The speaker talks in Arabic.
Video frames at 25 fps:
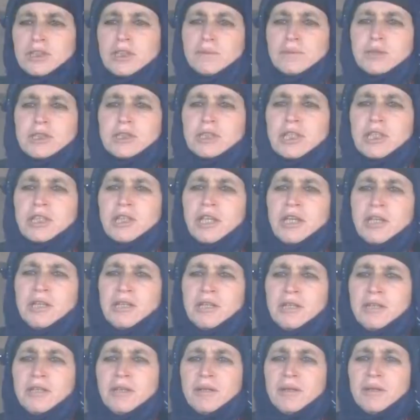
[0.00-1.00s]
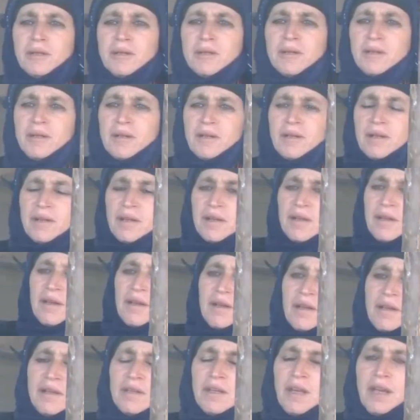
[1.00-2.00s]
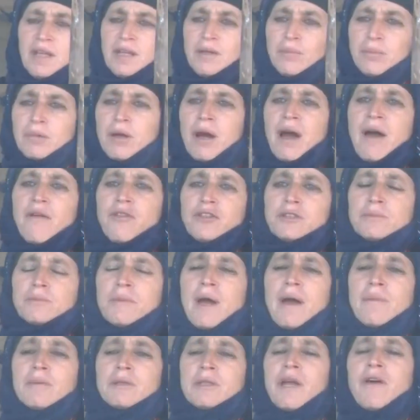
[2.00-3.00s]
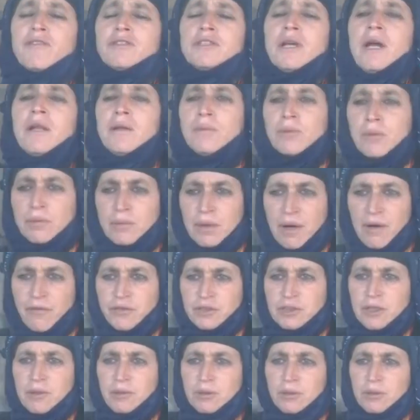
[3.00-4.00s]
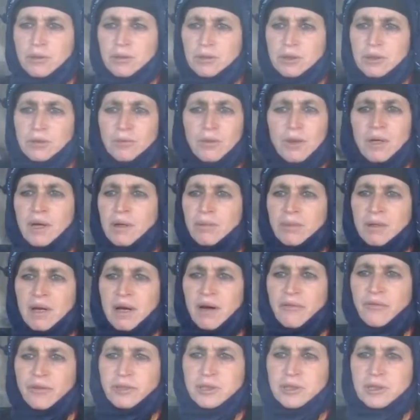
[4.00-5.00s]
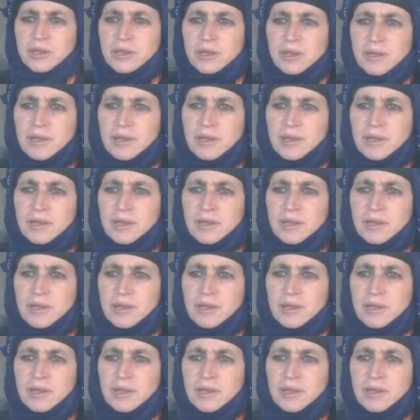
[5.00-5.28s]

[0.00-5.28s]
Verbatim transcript: نجيب كيس الطحين يعني مكافش مكافش مكافش على العمر مكافش يا ولد اختي والله مكافش